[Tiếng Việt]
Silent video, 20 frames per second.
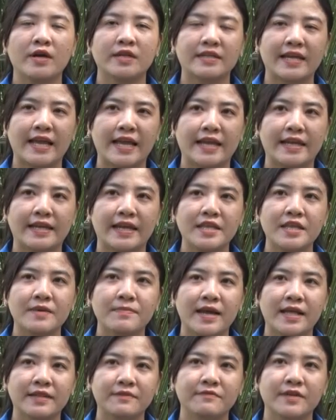hình này đã
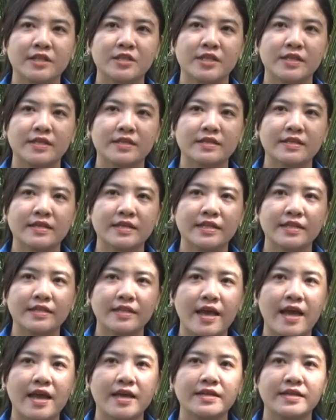giúp anh phát triển kinh
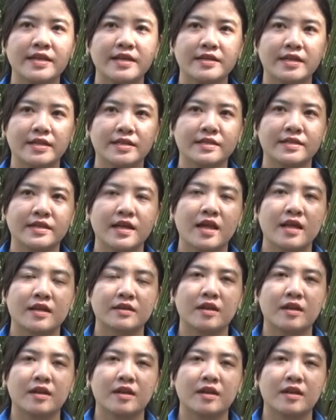tế, gia đình,